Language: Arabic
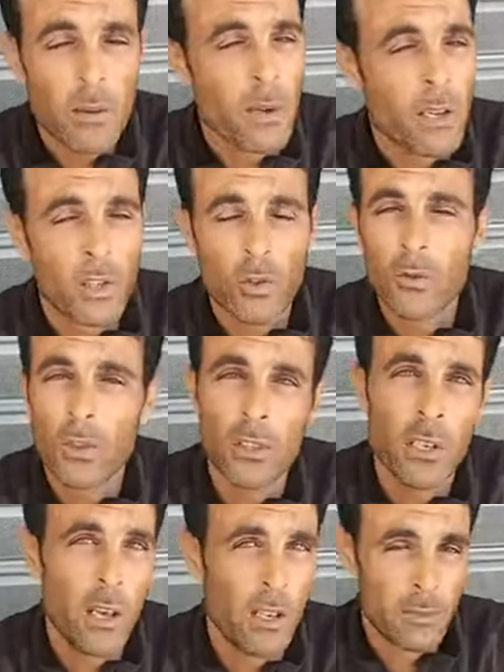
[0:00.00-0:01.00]
ما كنشوفش
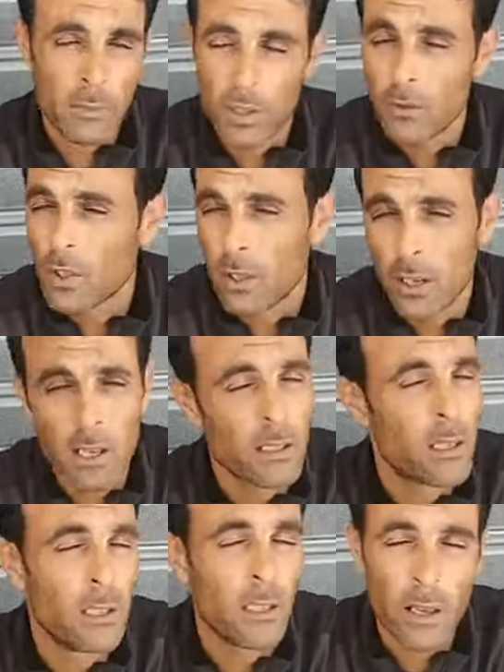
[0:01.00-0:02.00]
النعاس ما شفتش النعاس
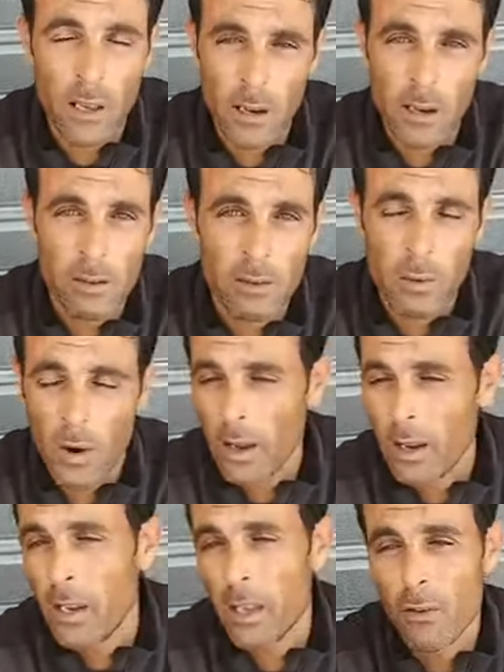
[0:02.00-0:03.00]
كي داير
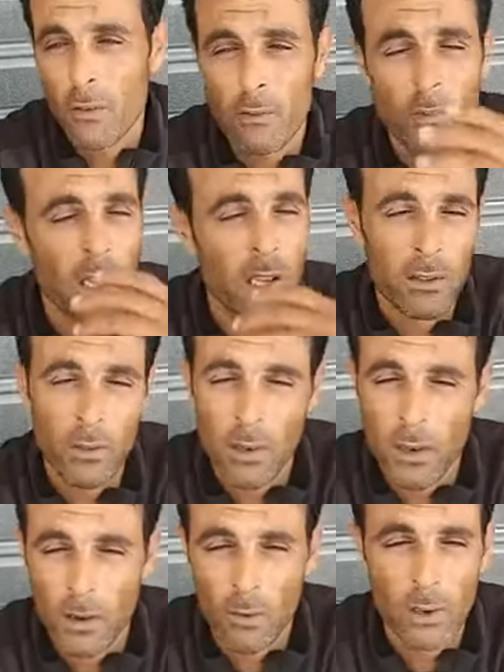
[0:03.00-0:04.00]
وعيني فين ما
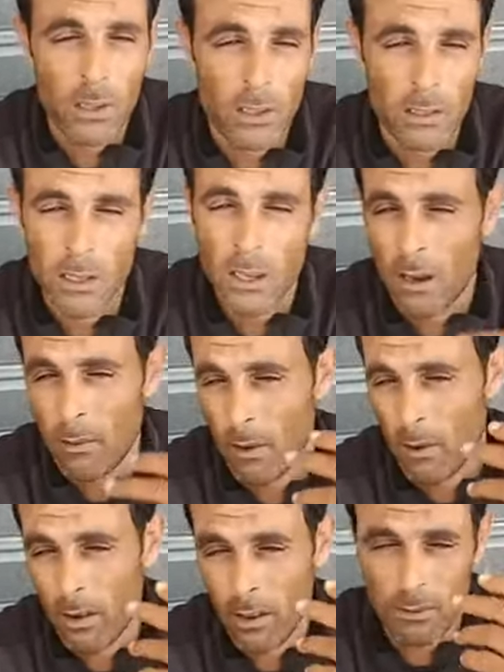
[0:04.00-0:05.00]
كنتفكر وليداتي
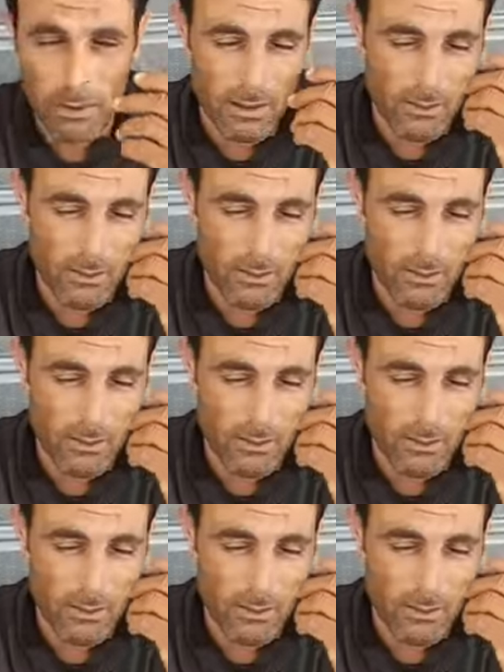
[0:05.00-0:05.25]
كيعمروا لي بنت